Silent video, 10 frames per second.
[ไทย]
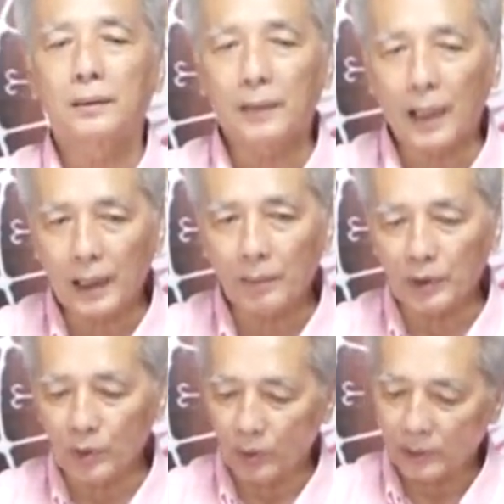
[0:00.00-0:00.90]
ได้รับป
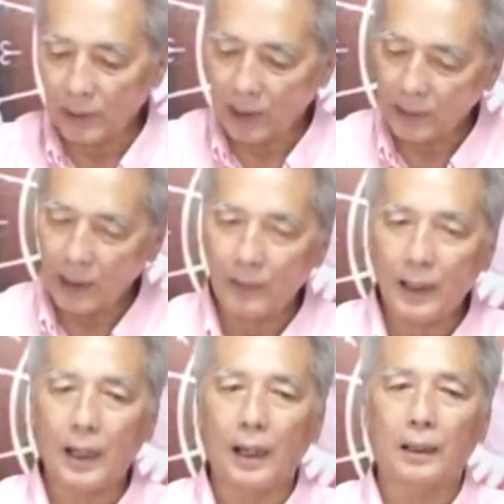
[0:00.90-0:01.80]
ระโยชน์จากดาว
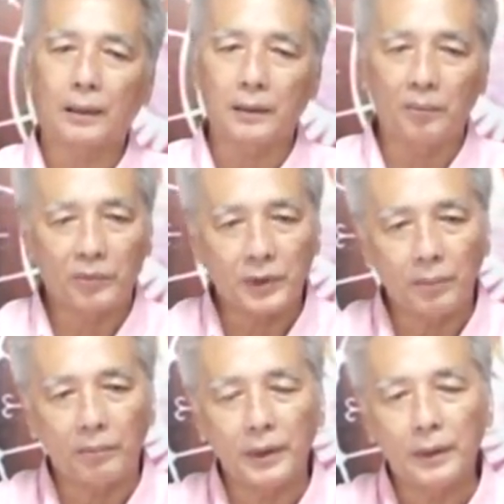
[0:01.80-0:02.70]
ห้าเต็มเต็
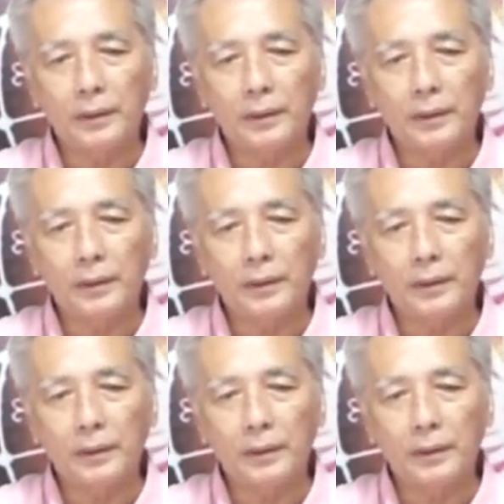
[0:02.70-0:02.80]
มเล